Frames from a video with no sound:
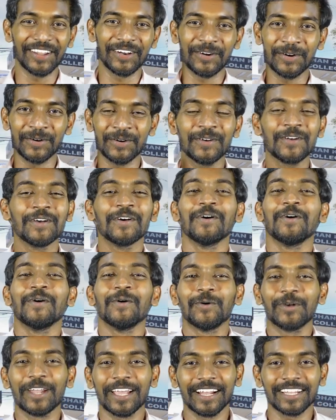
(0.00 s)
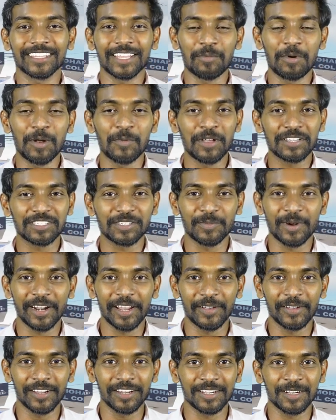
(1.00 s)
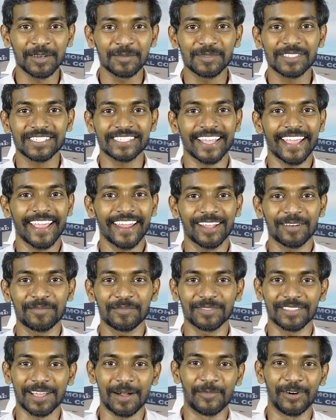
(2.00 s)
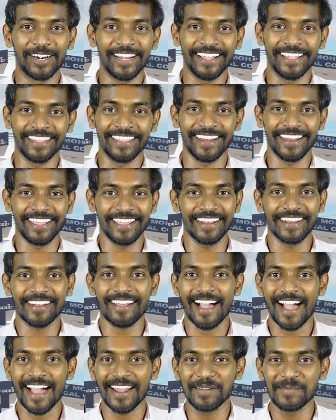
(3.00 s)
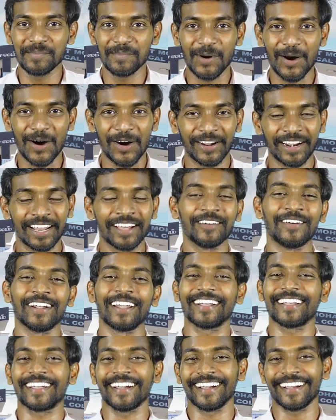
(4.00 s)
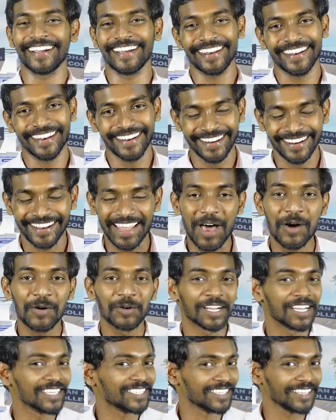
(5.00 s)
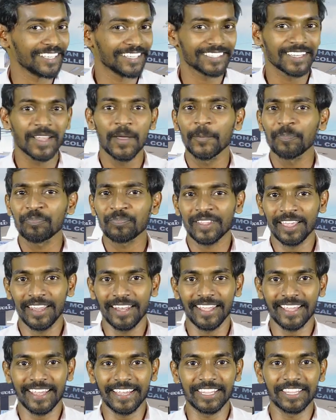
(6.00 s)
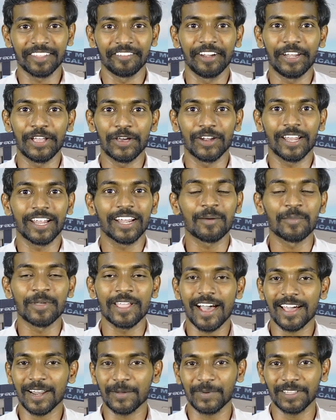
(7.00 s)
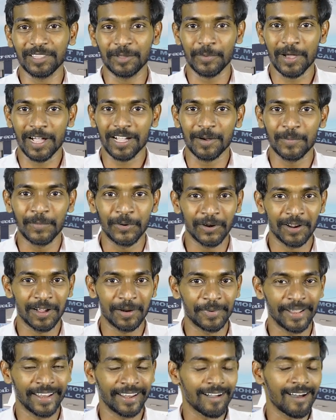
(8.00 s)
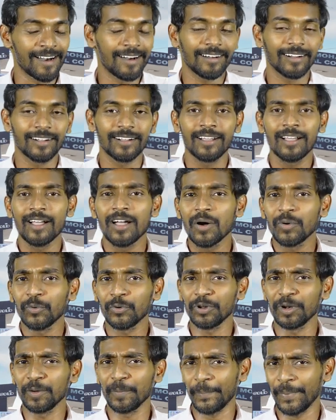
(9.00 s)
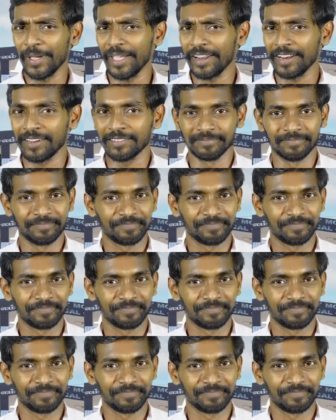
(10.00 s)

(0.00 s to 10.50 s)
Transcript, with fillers: ஹலோ உலகில் தமிழ் பேசும் அனைவருக்கும் சேலம் தமிழ் இதழியின் அன்பான வணக்கங்கள் நான் உங்க சதீஷ் இன்னைக்கு இந்த வீடியோவில் நம்ம யாரை பற்றி பார்க்க போகிறோம் அப்படின்னா ஒரு பேர்